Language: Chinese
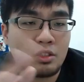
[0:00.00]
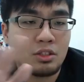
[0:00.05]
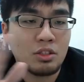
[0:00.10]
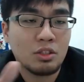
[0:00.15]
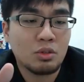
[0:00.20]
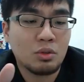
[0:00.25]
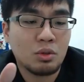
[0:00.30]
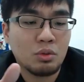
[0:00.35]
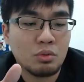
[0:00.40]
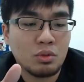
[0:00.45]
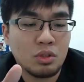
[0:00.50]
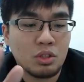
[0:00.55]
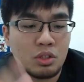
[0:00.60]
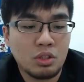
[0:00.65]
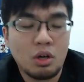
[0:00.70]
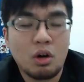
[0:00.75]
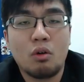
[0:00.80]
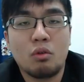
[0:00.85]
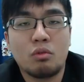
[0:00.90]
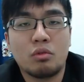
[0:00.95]
支队伍之
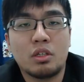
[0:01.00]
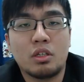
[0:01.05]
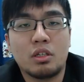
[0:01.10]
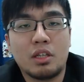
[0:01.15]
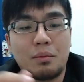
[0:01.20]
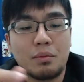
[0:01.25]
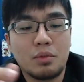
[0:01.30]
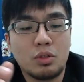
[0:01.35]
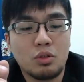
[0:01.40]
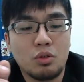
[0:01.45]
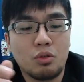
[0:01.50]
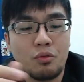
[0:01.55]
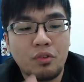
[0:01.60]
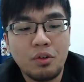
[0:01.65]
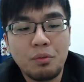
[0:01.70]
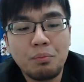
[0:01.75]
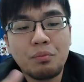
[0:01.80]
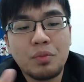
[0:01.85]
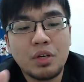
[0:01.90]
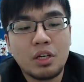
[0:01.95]
后呢，他们就
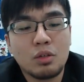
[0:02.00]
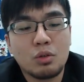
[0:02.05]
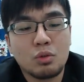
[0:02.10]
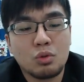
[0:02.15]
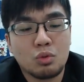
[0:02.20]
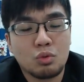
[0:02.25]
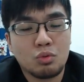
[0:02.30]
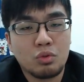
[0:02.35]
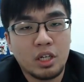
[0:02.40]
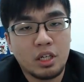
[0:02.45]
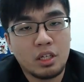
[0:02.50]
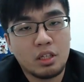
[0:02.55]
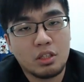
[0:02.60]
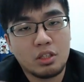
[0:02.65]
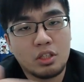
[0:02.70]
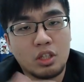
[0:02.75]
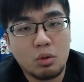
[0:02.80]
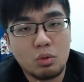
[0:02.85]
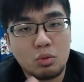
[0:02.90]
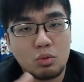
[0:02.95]
分别又输给了
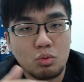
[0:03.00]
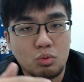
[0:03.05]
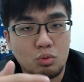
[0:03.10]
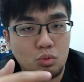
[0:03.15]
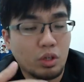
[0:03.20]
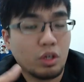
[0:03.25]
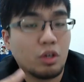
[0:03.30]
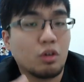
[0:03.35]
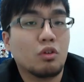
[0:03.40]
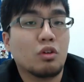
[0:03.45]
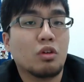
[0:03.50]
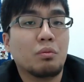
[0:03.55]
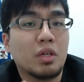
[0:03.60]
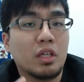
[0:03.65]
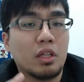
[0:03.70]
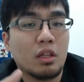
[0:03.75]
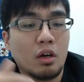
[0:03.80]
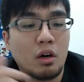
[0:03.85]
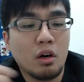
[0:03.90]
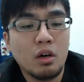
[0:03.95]
小组最后一
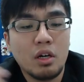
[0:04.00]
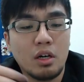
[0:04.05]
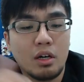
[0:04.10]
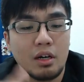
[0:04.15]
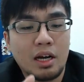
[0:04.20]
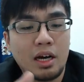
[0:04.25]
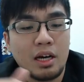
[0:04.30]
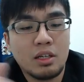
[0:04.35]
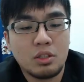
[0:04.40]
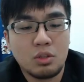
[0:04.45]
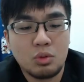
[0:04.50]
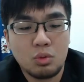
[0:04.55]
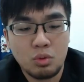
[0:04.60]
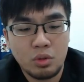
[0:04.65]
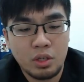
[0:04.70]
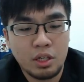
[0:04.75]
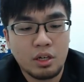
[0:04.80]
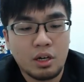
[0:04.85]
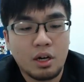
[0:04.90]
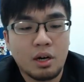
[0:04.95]
名哦，Alliance 输
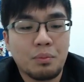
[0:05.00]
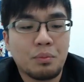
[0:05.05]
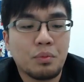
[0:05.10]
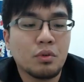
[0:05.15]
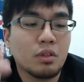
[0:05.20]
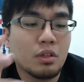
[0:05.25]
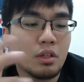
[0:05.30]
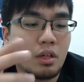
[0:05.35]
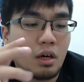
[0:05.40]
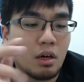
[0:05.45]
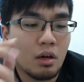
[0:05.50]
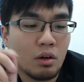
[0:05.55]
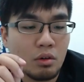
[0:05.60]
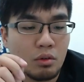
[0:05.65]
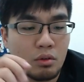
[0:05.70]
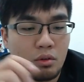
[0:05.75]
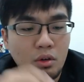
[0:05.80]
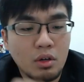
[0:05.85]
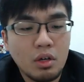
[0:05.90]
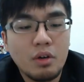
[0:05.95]
给了 Carbon，然
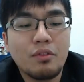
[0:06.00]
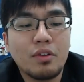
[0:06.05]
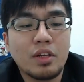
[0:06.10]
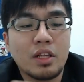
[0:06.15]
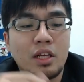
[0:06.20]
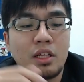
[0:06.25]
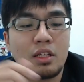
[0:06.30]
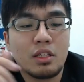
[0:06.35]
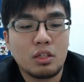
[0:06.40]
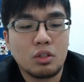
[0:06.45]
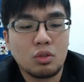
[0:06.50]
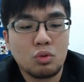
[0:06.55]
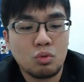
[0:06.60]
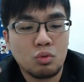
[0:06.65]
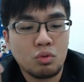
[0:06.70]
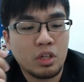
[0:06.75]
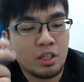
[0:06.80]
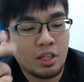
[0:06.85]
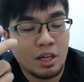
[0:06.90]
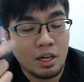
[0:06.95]
后。Fnatic 输
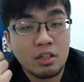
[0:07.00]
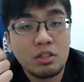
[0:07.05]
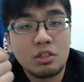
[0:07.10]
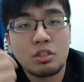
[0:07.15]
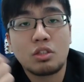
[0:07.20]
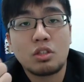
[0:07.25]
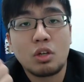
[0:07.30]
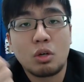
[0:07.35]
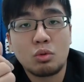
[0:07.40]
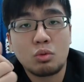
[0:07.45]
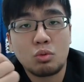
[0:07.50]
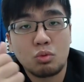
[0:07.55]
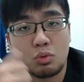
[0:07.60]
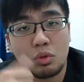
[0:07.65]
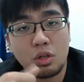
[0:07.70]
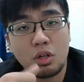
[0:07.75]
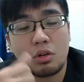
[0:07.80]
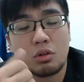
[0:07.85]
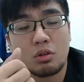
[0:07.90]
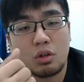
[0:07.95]
给当时小组
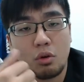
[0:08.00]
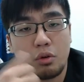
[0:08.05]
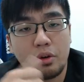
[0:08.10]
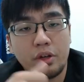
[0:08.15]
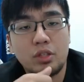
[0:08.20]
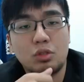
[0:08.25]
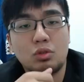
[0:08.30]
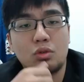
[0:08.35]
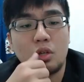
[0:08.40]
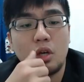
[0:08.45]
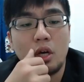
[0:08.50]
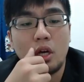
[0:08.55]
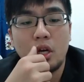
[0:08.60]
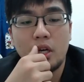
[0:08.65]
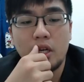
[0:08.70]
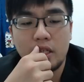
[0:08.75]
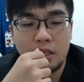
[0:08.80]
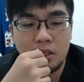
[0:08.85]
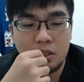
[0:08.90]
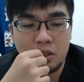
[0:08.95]
最后的 Ong，
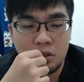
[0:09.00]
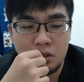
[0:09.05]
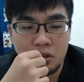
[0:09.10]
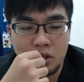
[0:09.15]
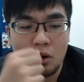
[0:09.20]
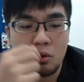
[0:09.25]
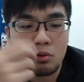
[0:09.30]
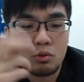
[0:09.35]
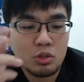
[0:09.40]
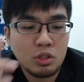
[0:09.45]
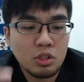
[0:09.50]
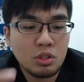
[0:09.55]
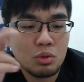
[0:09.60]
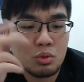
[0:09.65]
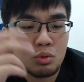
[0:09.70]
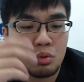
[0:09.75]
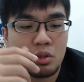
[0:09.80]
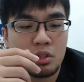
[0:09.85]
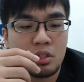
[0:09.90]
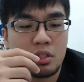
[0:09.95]
也导致
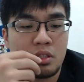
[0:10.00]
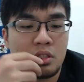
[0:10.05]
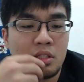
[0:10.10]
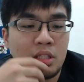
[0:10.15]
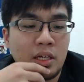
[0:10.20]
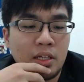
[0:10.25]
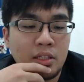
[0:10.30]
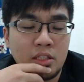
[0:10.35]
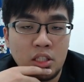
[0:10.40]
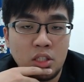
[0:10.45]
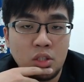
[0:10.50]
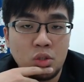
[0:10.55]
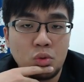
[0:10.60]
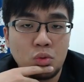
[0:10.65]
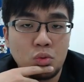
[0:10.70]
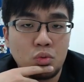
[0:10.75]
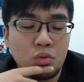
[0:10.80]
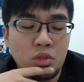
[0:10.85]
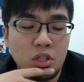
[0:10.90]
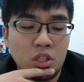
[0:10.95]
说，其实，在 C
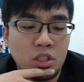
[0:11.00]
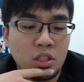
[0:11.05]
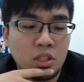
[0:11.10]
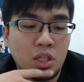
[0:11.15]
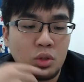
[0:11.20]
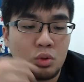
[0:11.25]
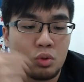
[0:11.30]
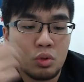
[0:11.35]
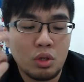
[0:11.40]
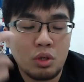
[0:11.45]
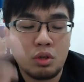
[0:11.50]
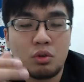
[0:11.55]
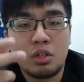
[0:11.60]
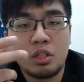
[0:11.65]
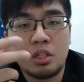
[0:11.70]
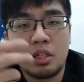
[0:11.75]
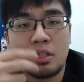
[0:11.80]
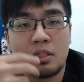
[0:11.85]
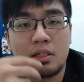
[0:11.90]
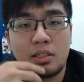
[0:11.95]
组一直到最后一
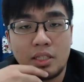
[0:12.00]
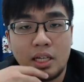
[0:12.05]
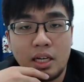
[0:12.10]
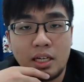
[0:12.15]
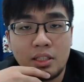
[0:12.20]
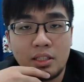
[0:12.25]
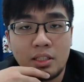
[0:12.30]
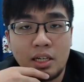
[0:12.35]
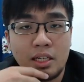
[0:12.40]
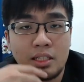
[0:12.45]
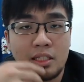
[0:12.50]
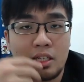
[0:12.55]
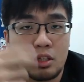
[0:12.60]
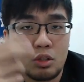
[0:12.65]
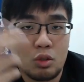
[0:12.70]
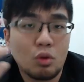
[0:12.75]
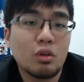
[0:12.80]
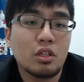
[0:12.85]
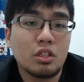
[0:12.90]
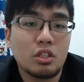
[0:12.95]
天的赛事来讲，
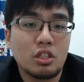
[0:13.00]
都很